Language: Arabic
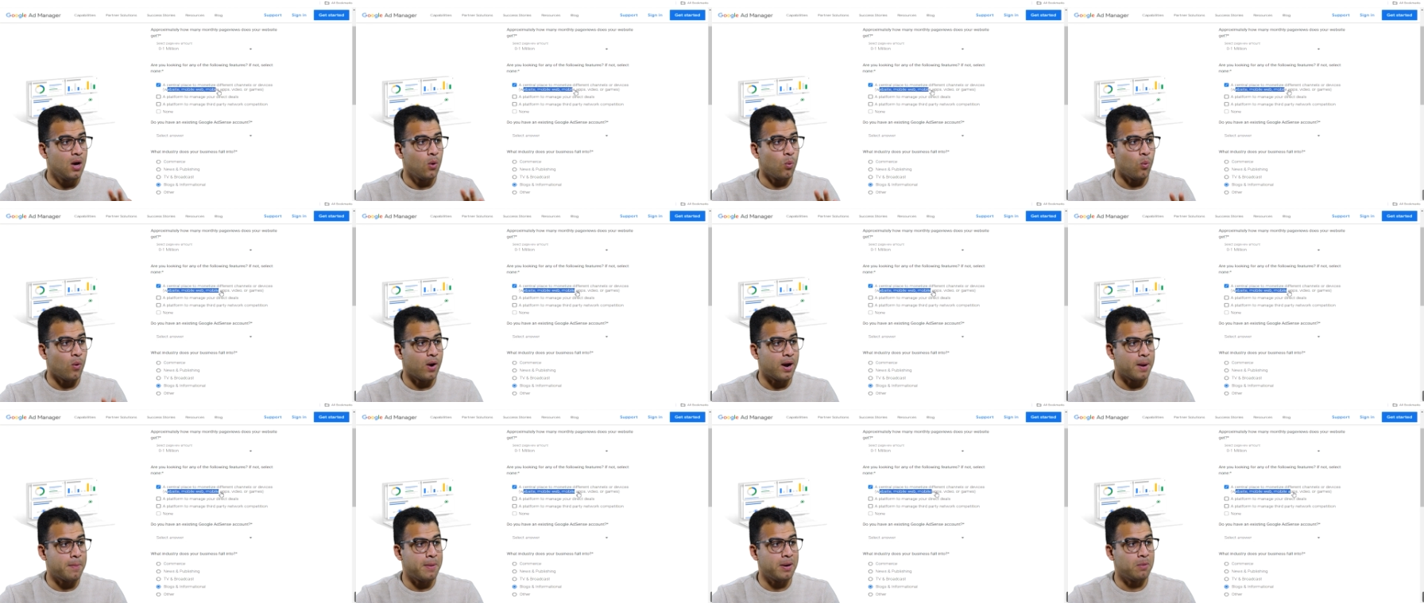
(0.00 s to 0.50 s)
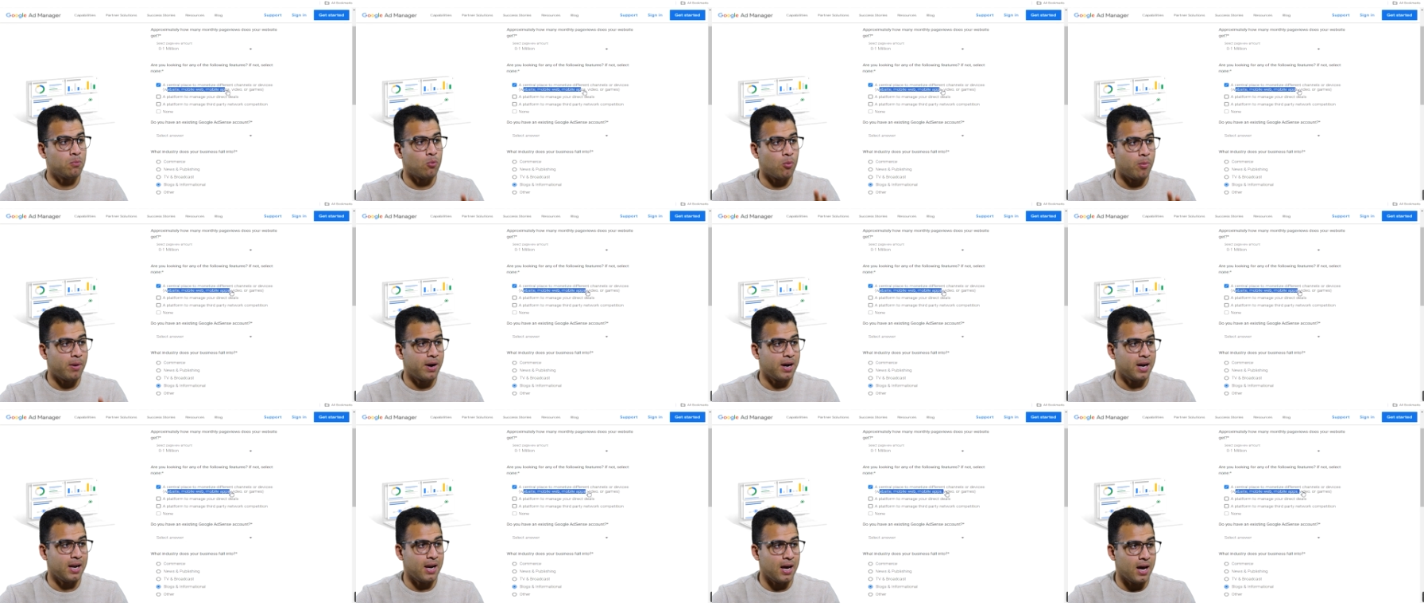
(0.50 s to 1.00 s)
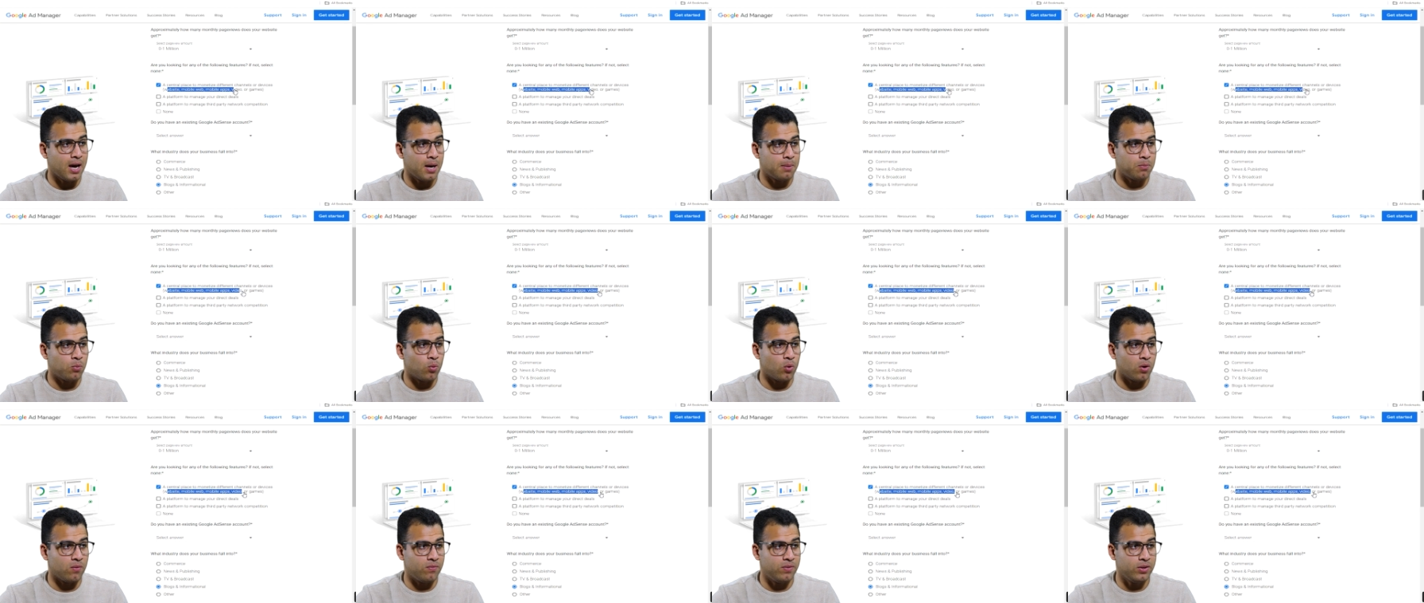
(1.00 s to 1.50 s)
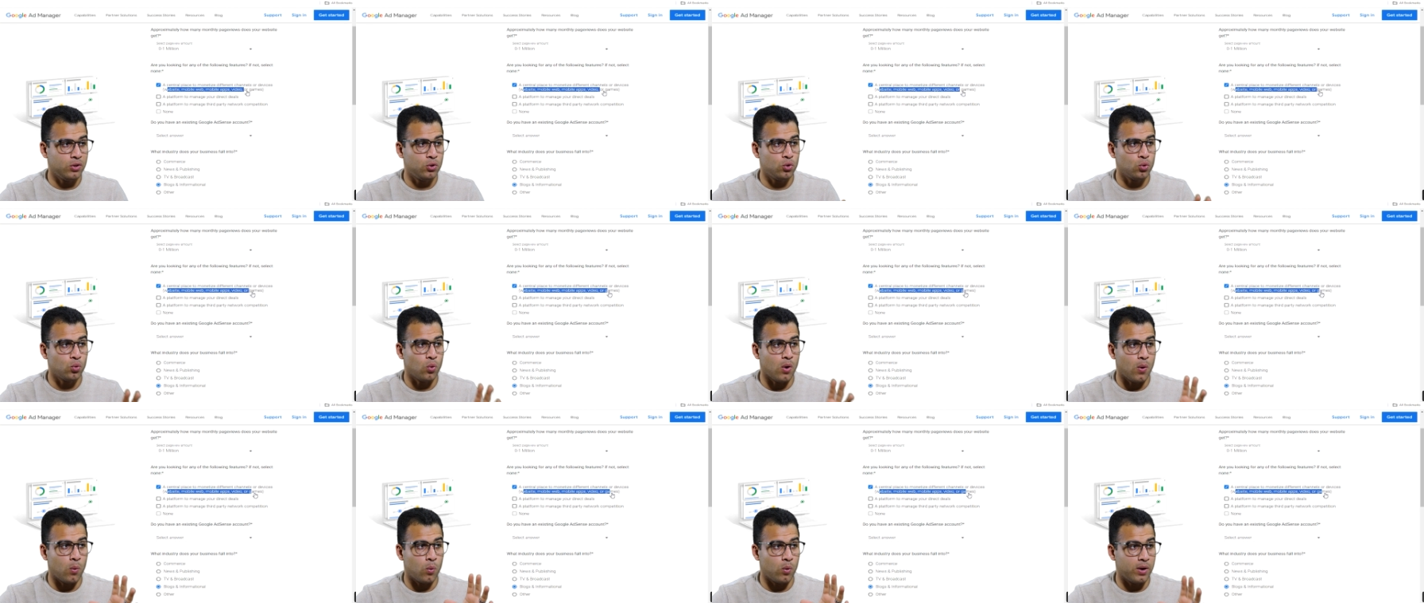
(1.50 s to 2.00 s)
وكمان موبايل اب
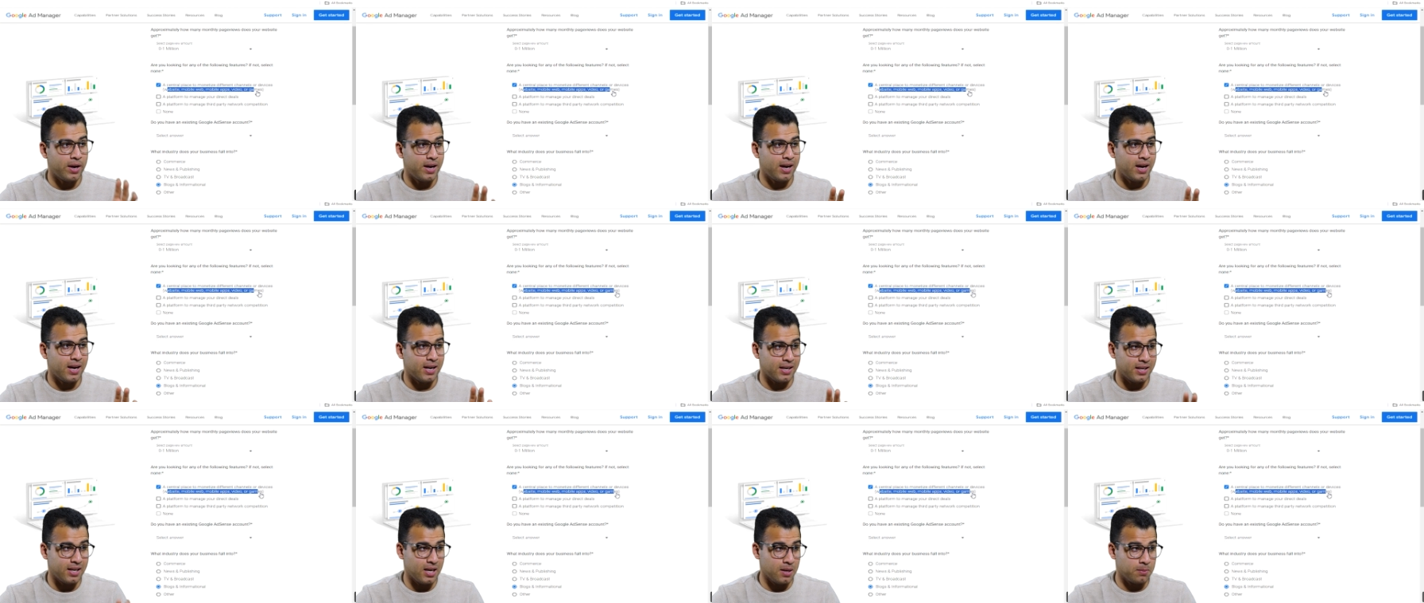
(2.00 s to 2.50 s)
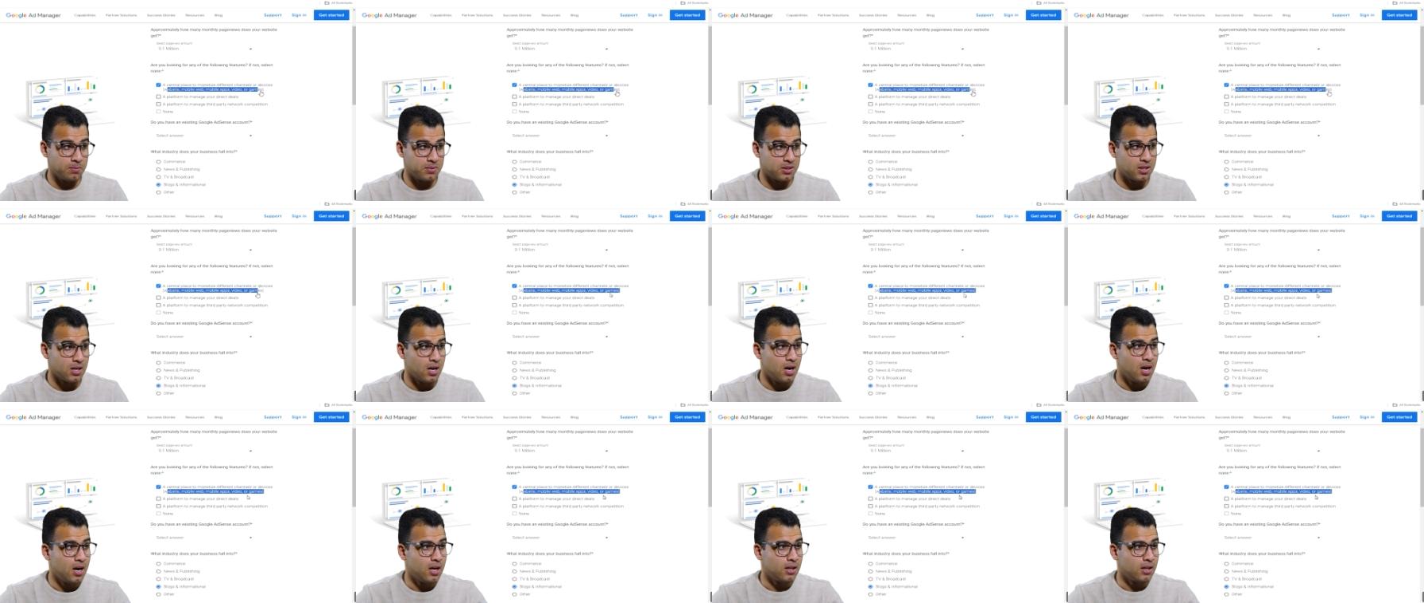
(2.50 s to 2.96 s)
والفيديو والجيمز